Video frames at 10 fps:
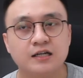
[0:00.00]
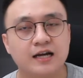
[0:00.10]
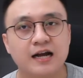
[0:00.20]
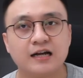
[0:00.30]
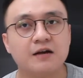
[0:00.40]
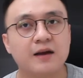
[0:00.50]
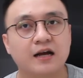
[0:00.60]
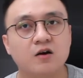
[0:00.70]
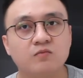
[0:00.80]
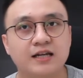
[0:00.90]
chắc hẳn các
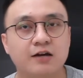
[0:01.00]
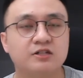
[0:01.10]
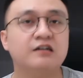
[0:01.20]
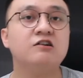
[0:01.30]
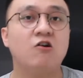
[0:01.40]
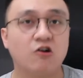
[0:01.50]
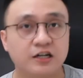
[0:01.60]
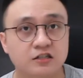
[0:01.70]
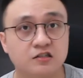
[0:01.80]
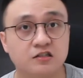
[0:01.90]
bạn không thể nào tránh
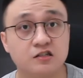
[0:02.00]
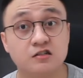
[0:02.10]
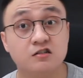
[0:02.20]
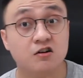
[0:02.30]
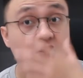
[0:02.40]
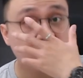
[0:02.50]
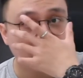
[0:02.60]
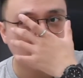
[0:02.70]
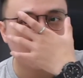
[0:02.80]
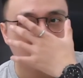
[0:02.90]
khỏi được những khó
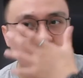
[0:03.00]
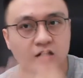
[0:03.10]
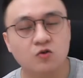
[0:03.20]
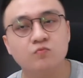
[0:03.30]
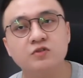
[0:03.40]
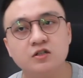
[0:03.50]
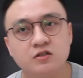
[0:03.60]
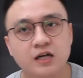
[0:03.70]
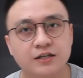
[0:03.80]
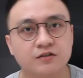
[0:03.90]
khăn và cũng
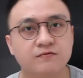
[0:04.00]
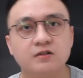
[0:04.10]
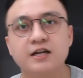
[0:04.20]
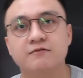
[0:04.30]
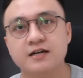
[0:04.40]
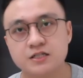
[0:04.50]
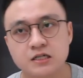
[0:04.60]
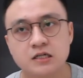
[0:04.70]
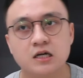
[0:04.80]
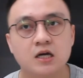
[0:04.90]
như là những vấn đề phát
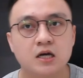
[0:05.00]
sinh